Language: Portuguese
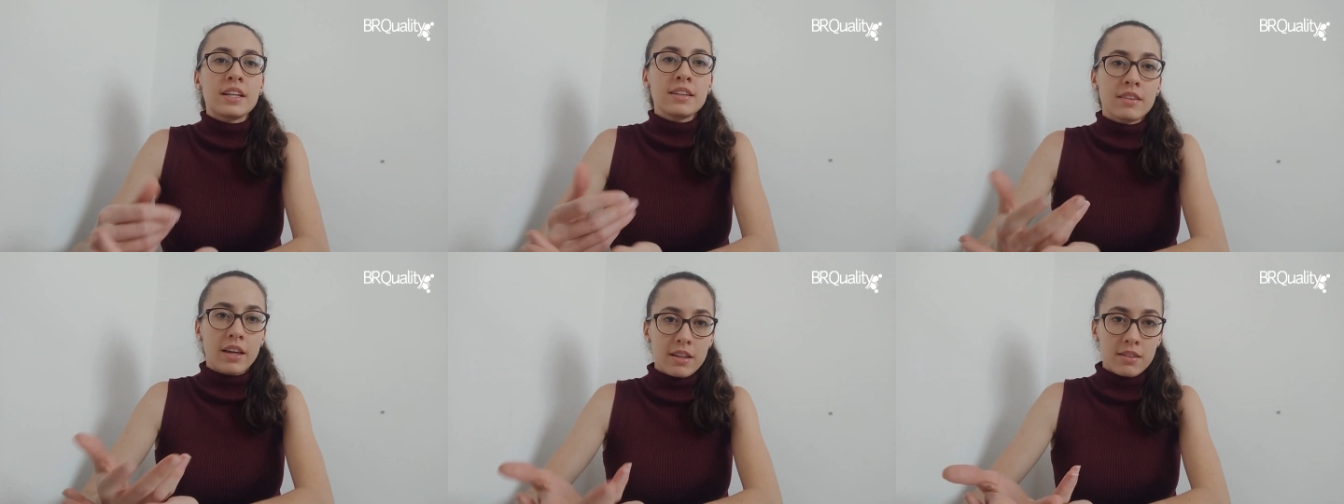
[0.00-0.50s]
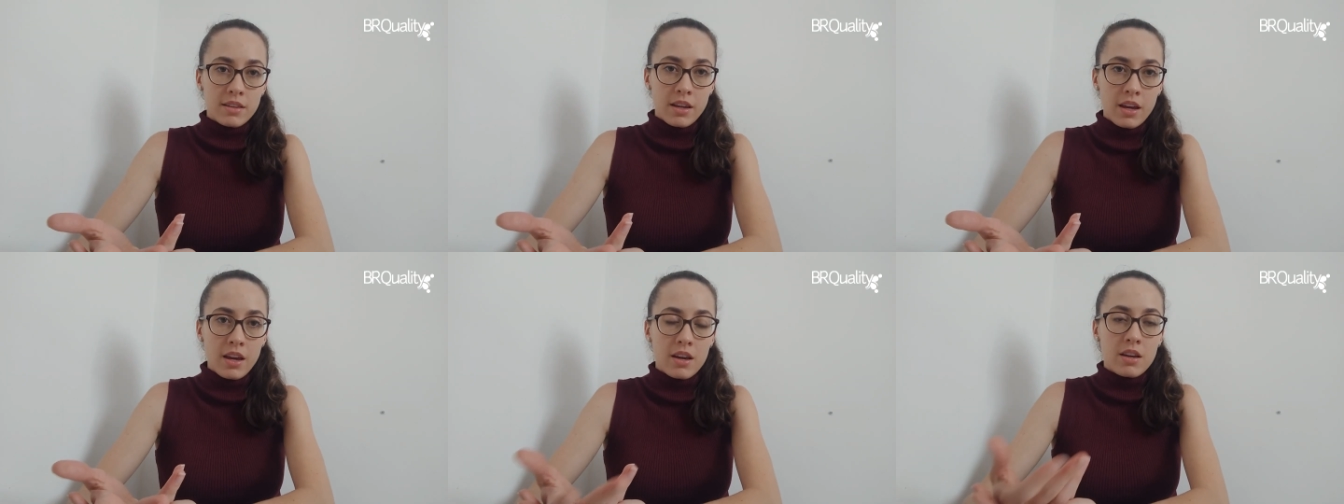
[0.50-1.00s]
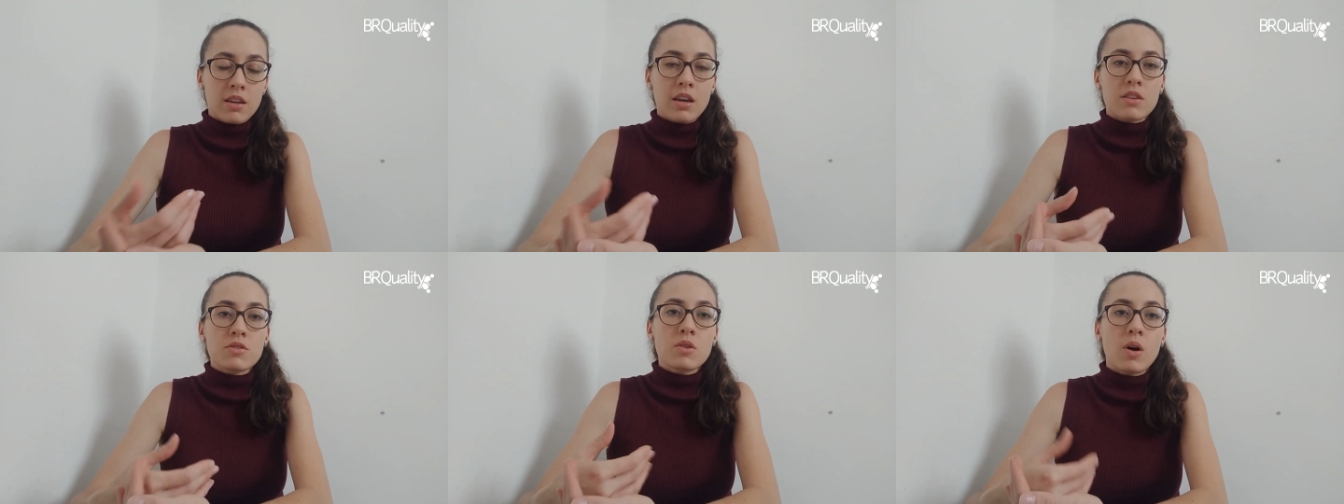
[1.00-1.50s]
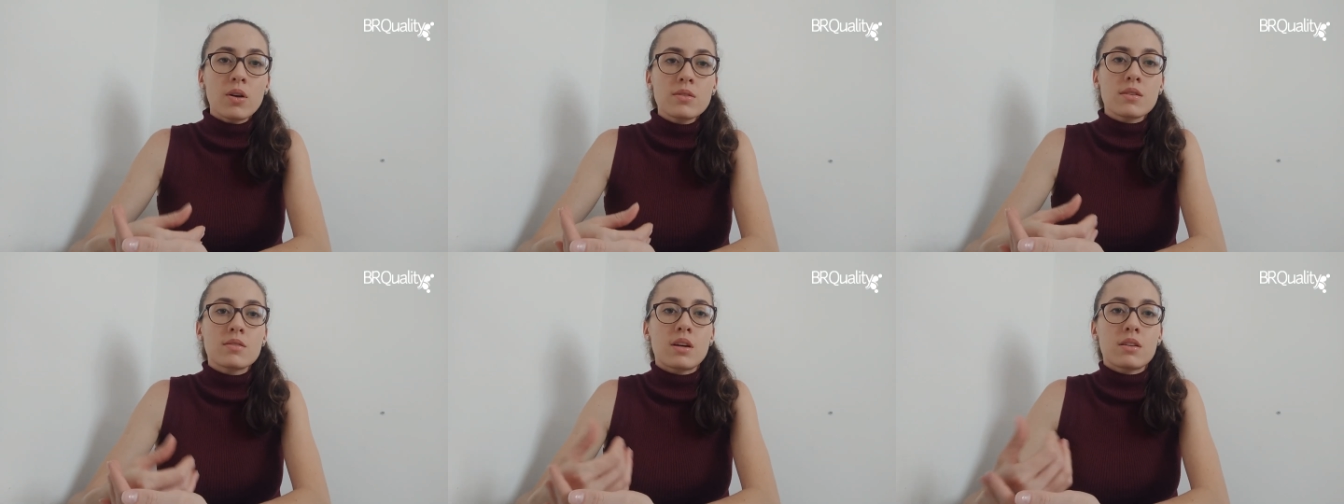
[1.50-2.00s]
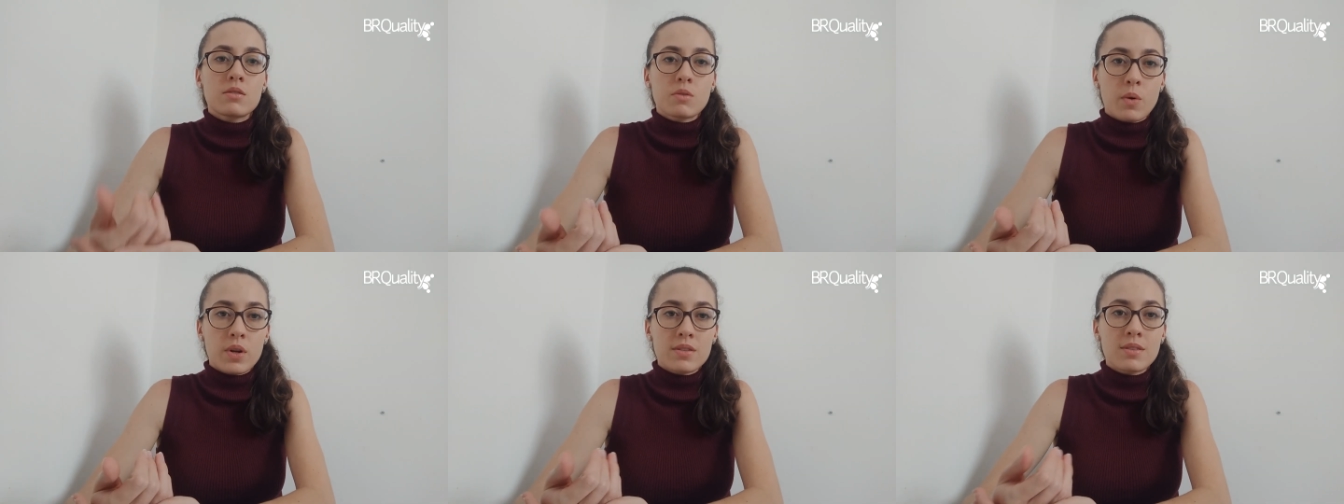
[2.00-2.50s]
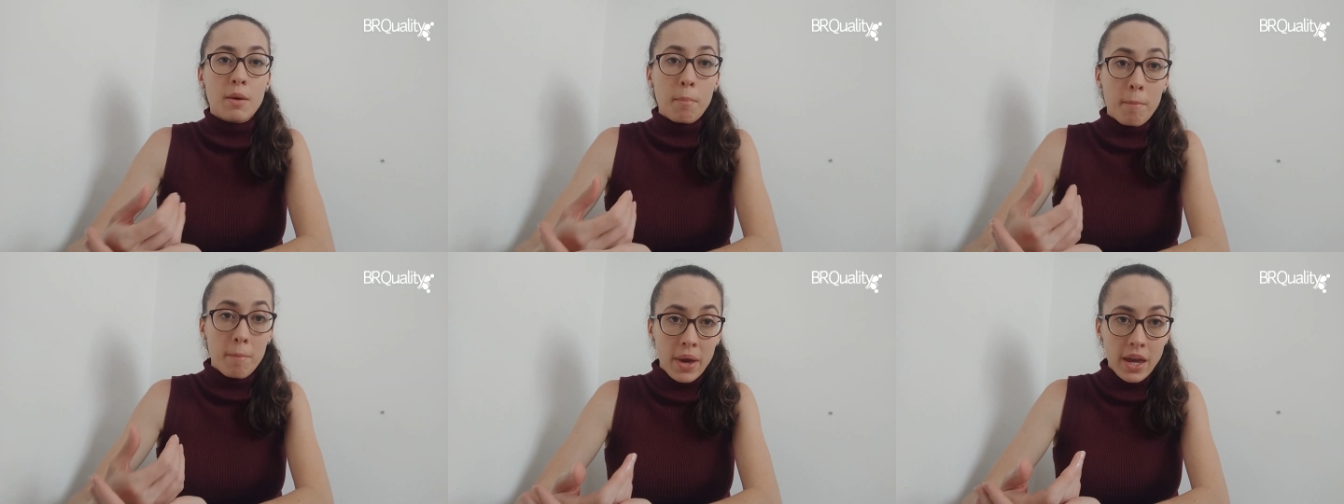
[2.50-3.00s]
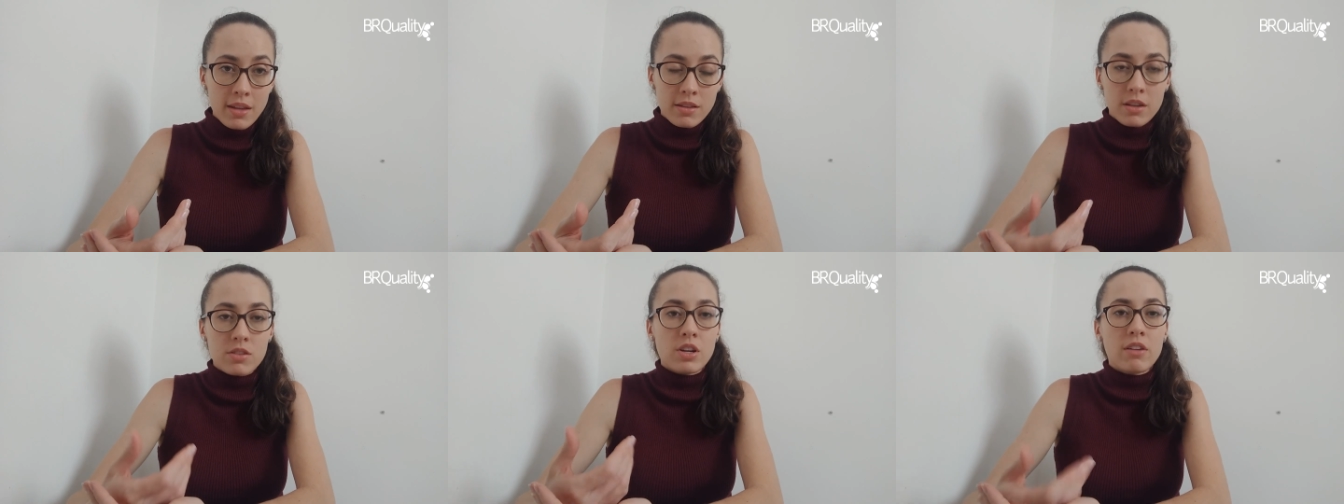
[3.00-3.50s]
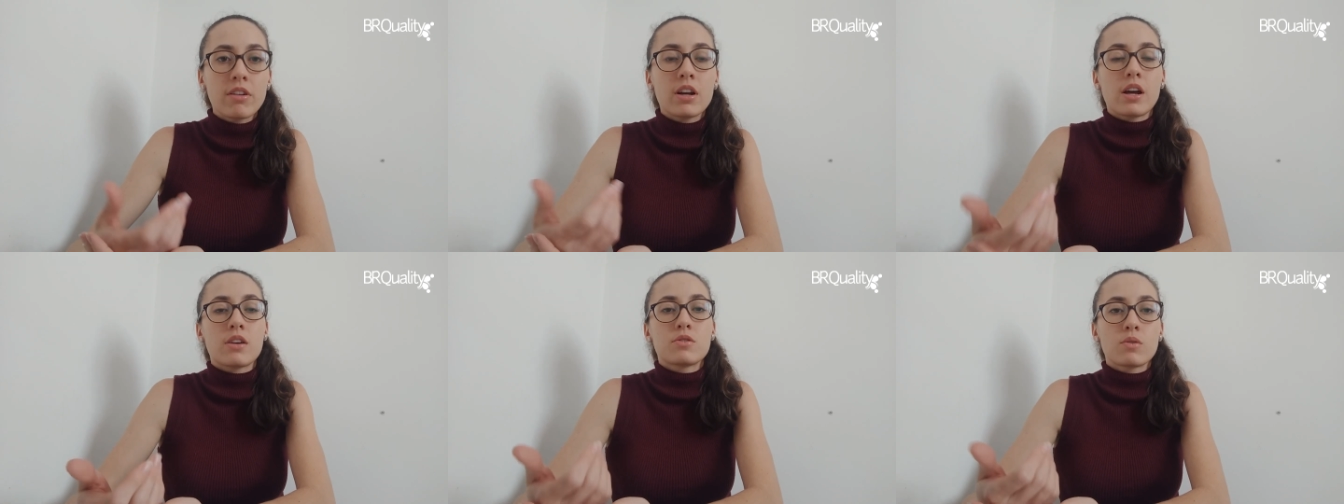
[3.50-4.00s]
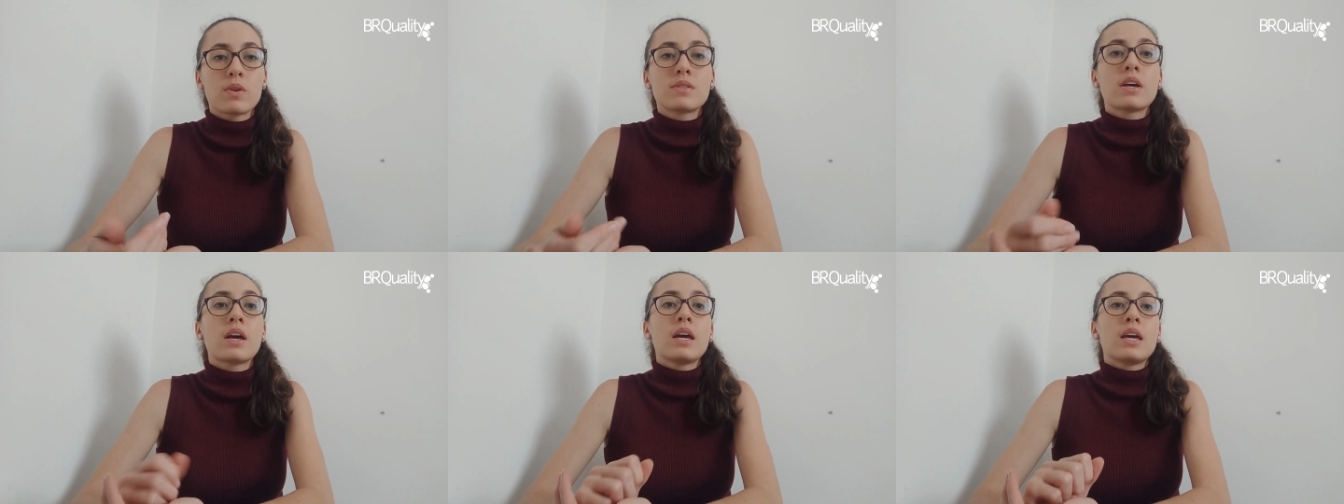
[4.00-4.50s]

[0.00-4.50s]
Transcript: Entender que as nossas ações dependem de avaliações